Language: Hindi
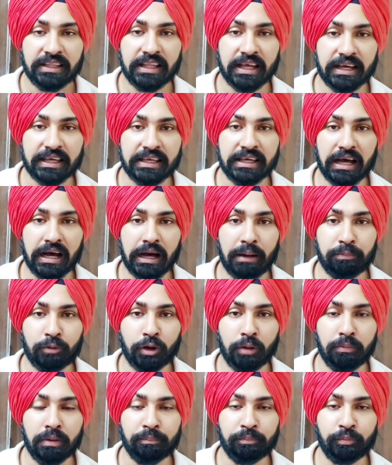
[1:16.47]
ताकि
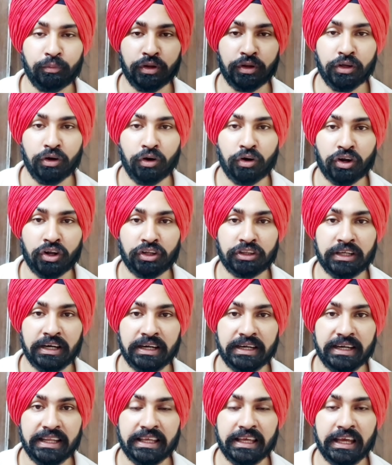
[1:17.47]
आपको मैं पूरी और
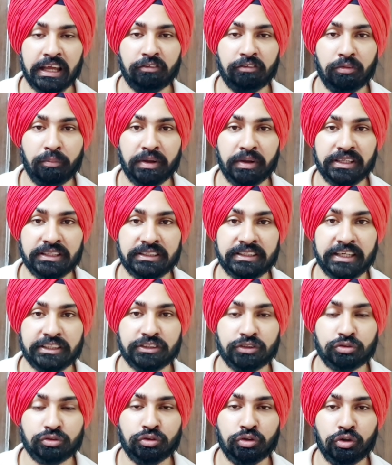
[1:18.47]
ऑथेंटिक इन्फॉर्मेशन
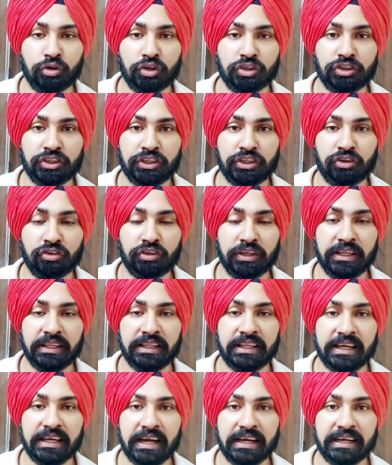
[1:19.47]
दे सकूं और जिन्होंने
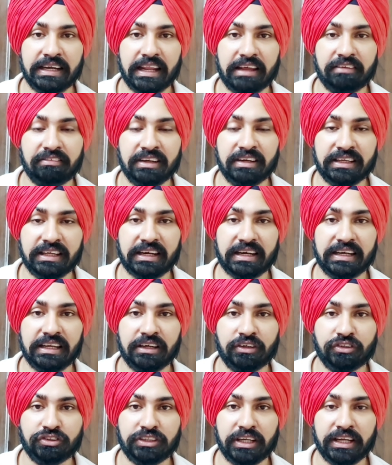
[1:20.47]
नया ट्रैवल करना
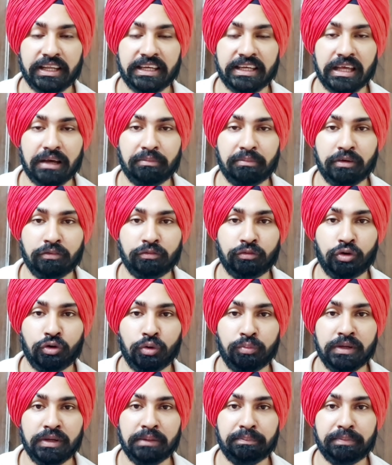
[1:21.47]
है ऑस्ट्रेलिया में
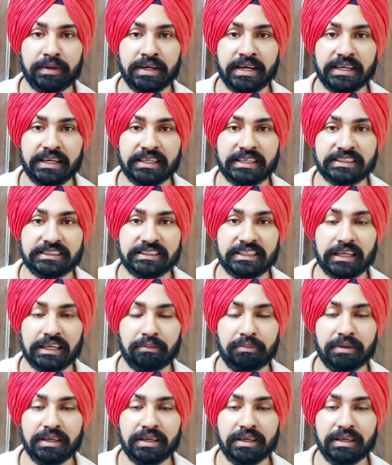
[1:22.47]
वो भी प्रोडिक्ट कर सके भाई